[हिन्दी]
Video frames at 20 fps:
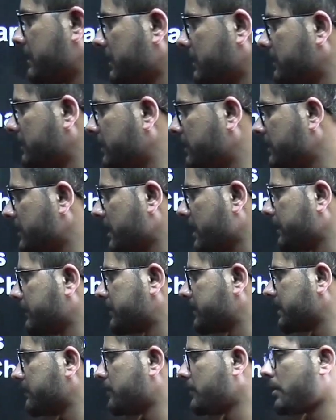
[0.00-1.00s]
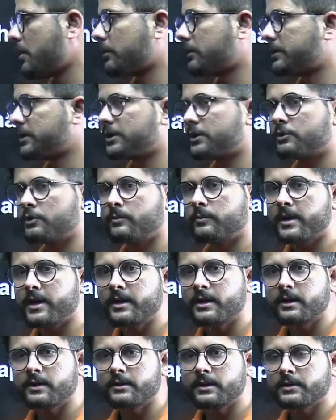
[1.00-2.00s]
जीके ऐप से मॉक टेस्ट को बाई कर
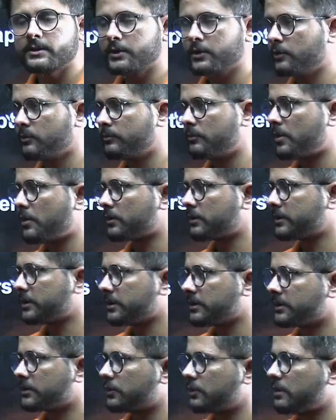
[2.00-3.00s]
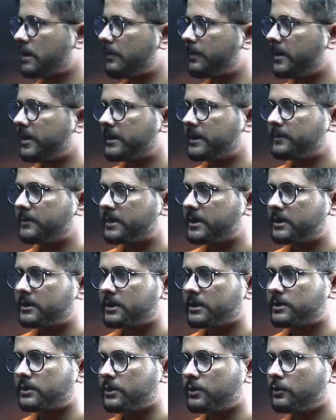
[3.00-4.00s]
सकते हो मॉक टेस्ट को आप अटेम्प्ट कर
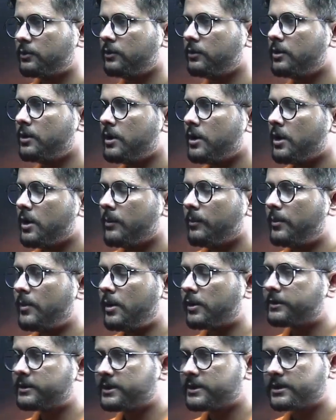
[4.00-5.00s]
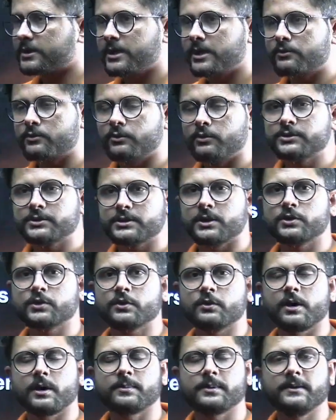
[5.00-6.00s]
सकते हो मॉक टेस्ट के क्वेश्चंस को
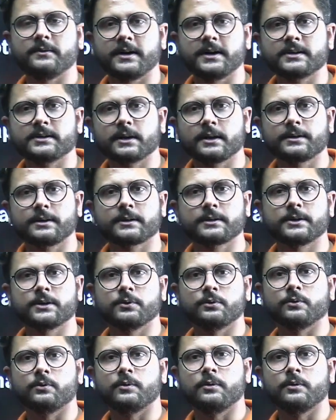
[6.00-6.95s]
आप रिवाइज कर सकते हो